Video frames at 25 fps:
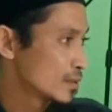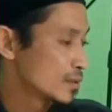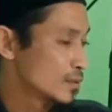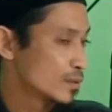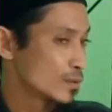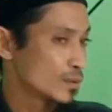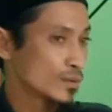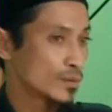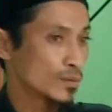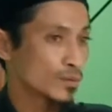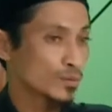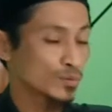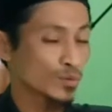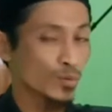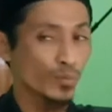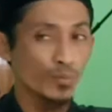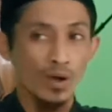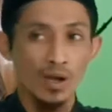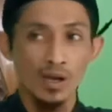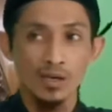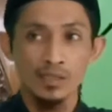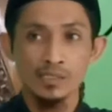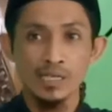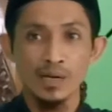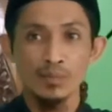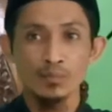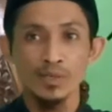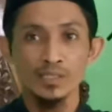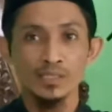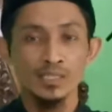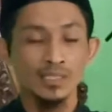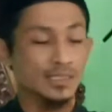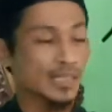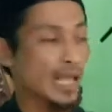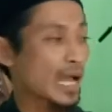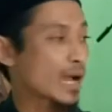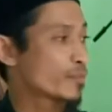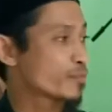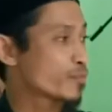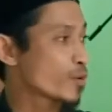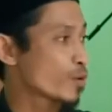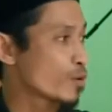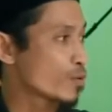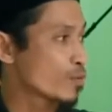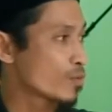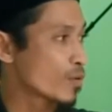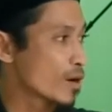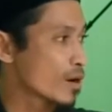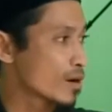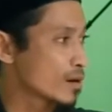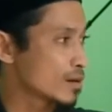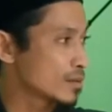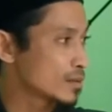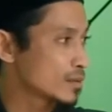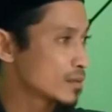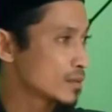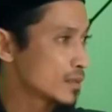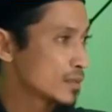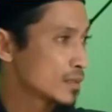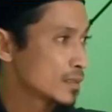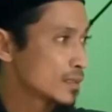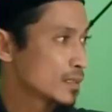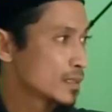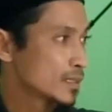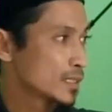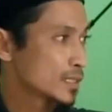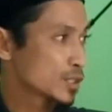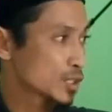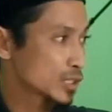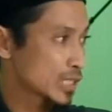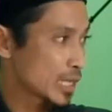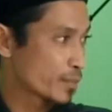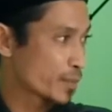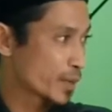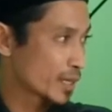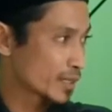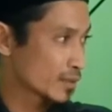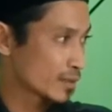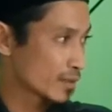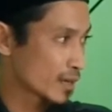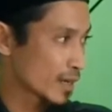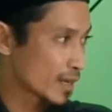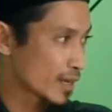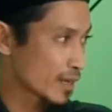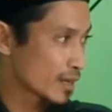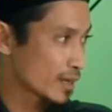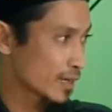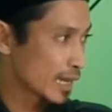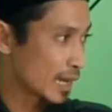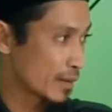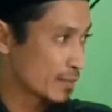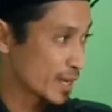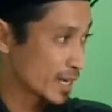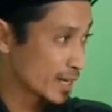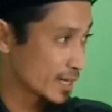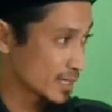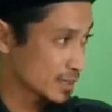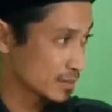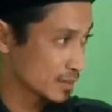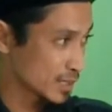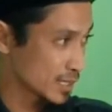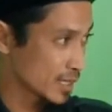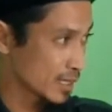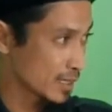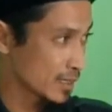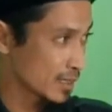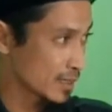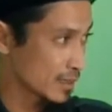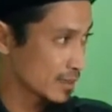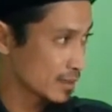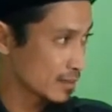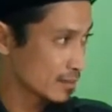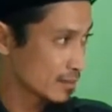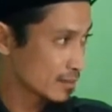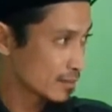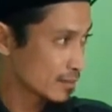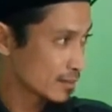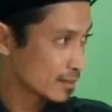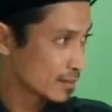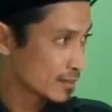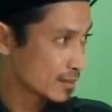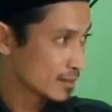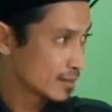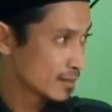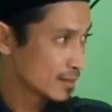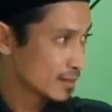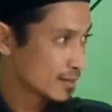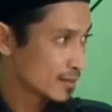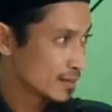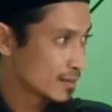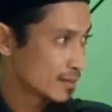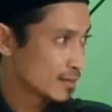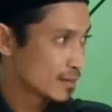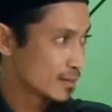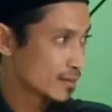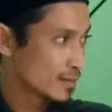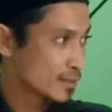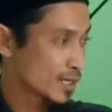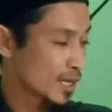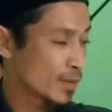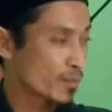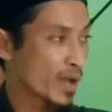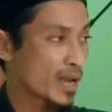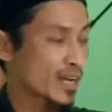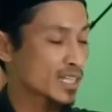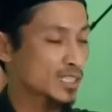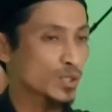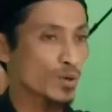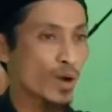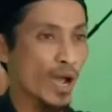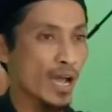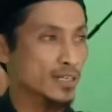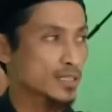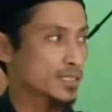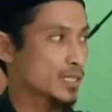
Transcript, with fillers: Oh, tumbale sampean ditapuk wong iso sabar to ora? Gak males misalnya Nek males yo